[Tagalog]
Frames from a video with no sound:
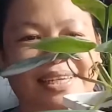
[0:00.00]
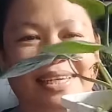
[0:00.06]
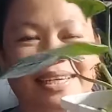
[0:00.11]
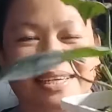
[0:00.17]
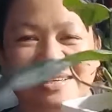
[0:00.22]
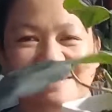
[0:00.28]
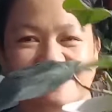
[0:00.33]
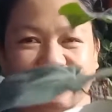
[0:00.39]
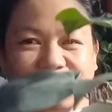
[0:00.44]

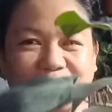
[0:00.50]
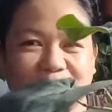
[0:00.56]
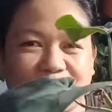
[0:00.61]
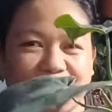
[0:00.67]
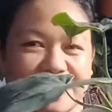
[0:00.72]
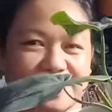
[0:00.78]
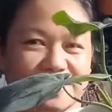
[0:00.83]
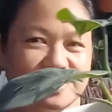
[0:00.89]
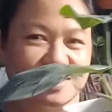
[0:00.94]
Ayan, 50
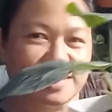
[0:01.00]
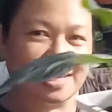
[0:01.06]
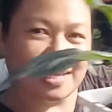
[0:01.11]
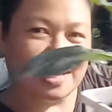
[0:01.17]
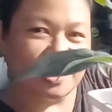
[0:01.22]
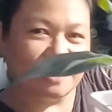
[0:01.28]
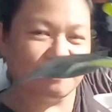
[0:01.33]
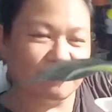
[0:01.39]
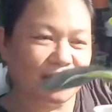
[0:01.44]
pesos lang.
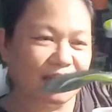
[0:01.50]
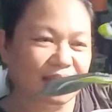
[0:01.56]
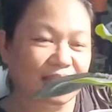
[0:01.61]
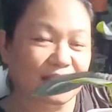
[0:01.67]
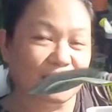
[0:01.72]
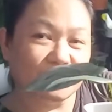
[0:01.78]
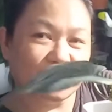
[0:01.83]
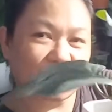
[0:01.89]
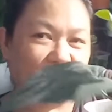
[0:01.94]
Ay, maganda
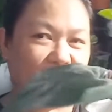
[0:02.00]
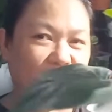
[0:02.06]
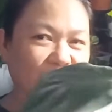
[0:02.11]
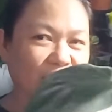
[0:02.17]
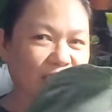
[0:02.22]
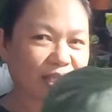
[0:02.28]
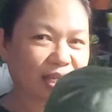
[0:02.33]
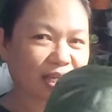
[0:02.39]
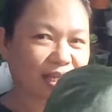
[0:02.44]
yung dahon
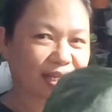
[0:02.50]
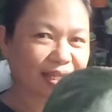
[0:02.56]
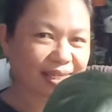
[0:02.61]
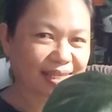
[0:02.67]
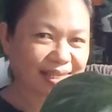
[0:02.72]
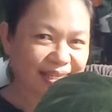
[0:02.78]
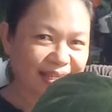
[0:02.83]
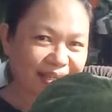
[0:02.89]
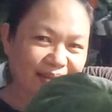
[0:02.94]
niya.
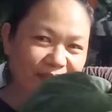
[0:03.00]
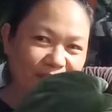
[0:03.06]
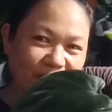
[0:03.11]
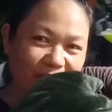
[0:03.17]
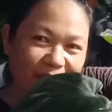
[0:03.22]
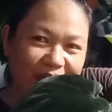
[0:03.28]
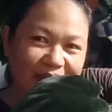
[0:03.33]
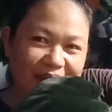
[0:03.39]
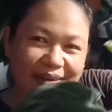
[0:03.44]

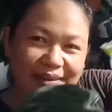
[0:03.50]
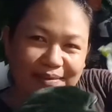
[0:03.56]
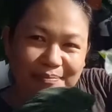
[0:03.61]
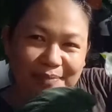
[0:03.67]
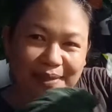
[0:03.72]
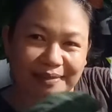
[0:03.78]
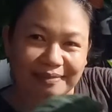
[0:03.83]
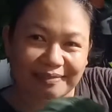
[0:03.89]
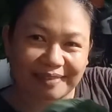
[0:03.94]
Para lang
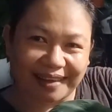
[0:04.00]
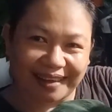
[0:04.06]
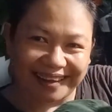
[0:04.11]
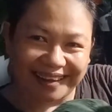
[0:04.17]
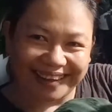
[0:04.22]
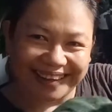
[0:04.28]
nagbenta.